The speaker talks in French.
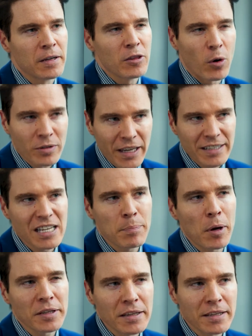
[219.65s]
Donc, très
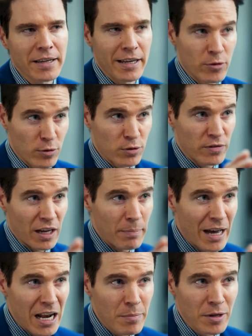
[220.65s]
important d'être à l'écoute du
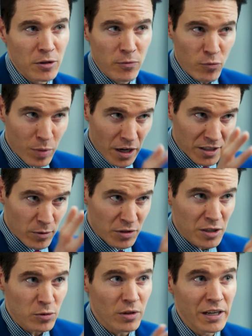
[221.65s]
verbal, mais de vous baser
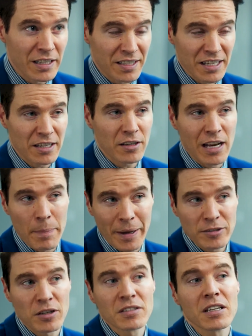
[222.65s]
aussi sur les signes que la
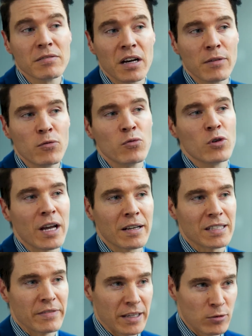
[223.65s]
personne qui est devant vous vous
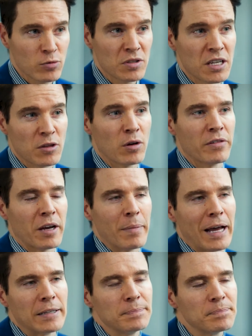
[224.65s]
lance avec tout ce qui est non-verbal.